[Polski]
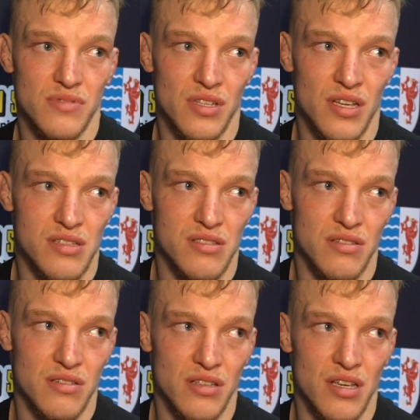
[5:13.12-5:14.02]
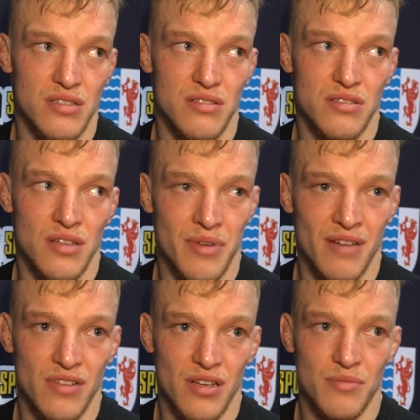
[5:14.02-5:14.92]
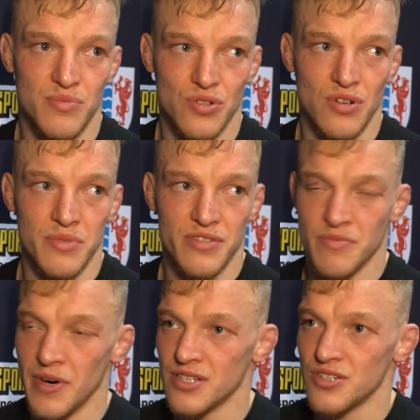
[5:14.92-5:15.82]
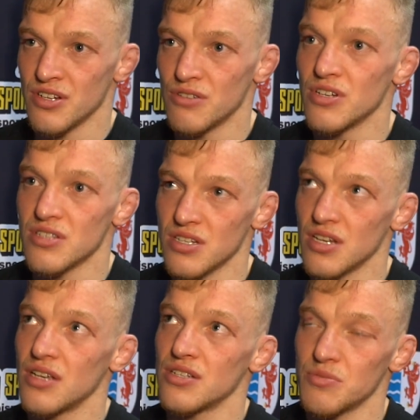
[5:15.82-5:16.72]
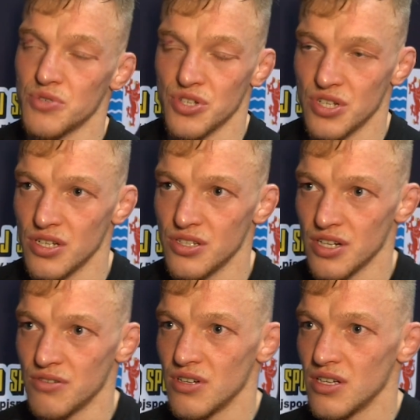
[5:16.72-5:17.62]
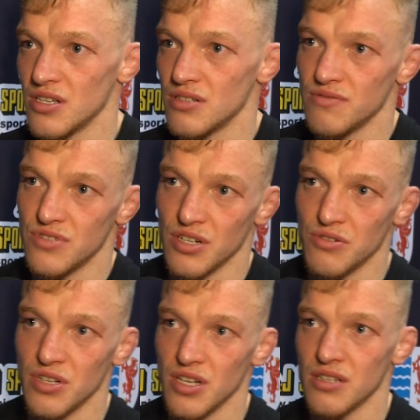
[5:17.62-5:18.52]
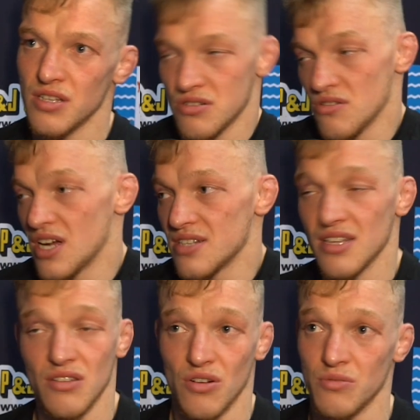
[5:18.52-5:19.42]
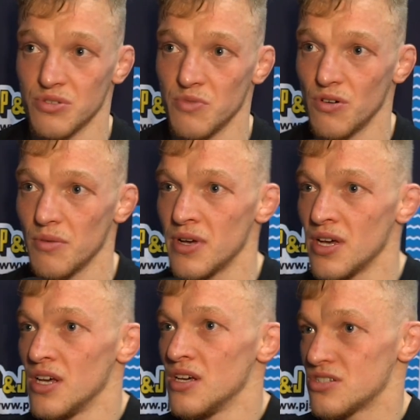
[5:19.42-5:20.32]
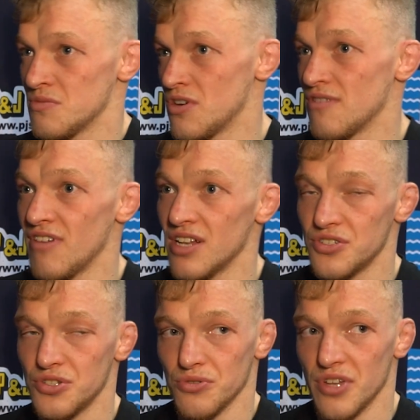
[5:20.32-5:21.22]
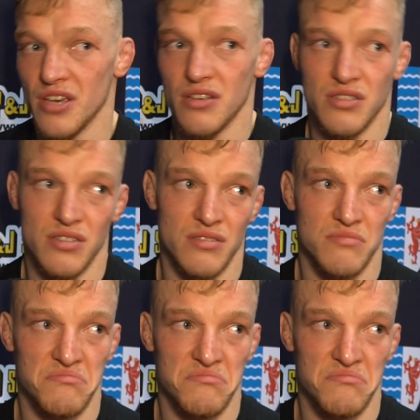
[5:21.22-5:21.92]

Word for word: jest, jest naprawdę, czułem ich wsparcie, dziękuję, że, że przyszli, dziękuję, dziękuję też organizatorom, że mogłem, że mogłem walczyć tutaj i